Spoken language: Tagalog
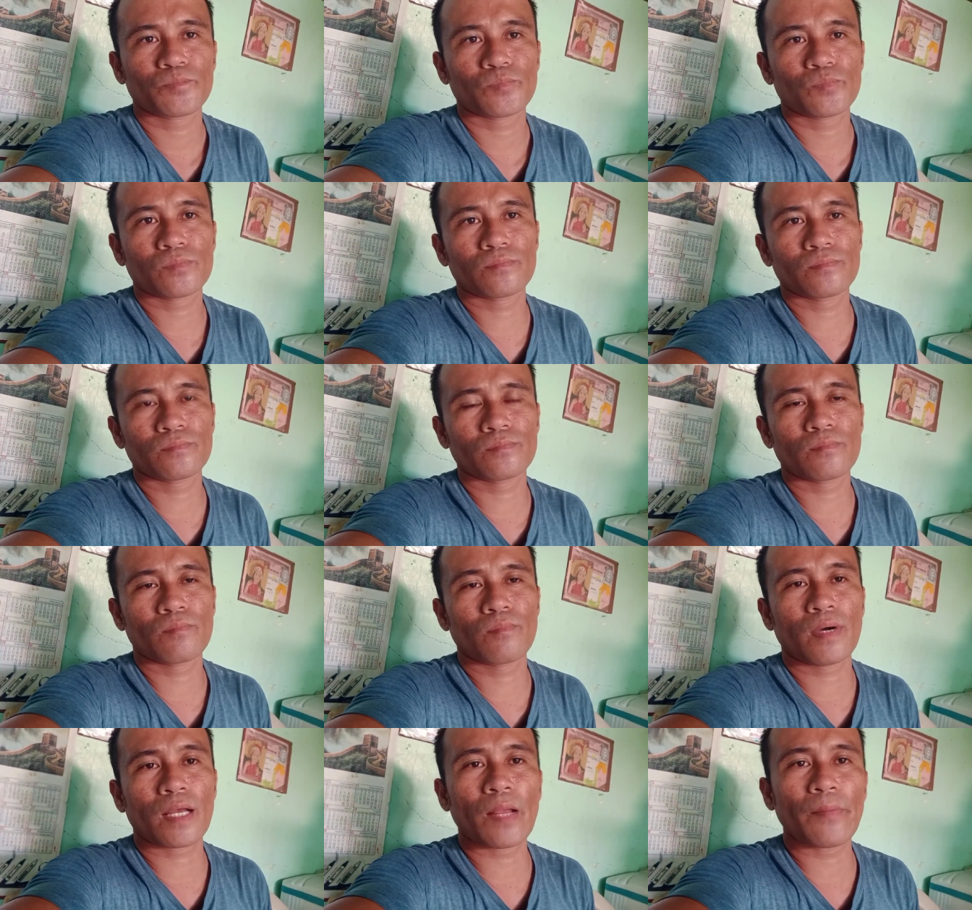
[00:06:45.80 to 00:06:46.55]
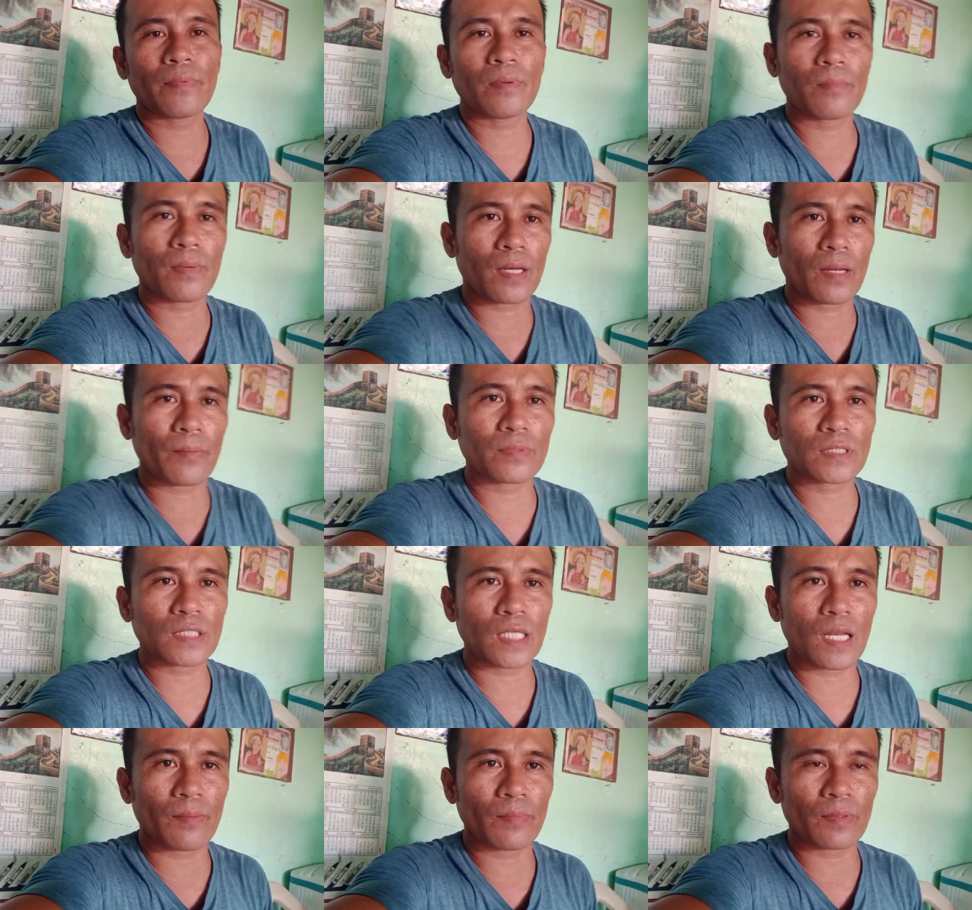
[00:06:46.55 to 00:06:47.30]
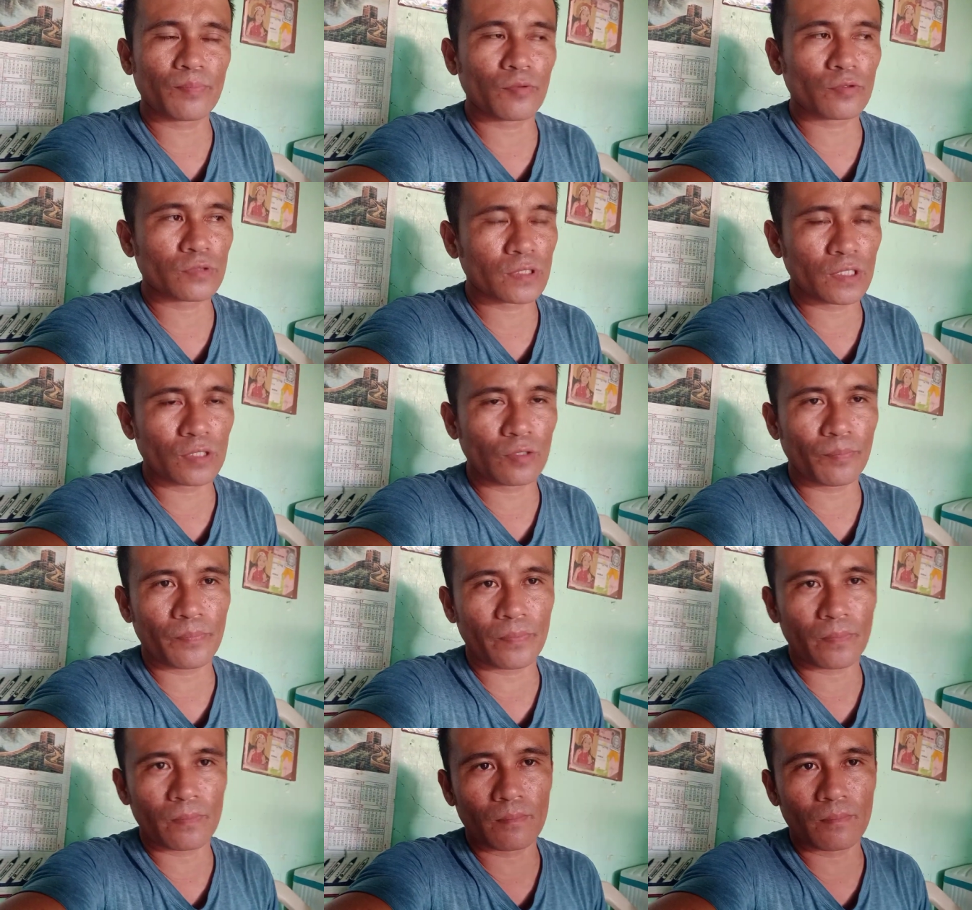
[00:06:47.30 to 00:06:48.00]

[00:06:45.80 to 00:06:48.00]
Mm, maraming maraming salamat po sa iyo.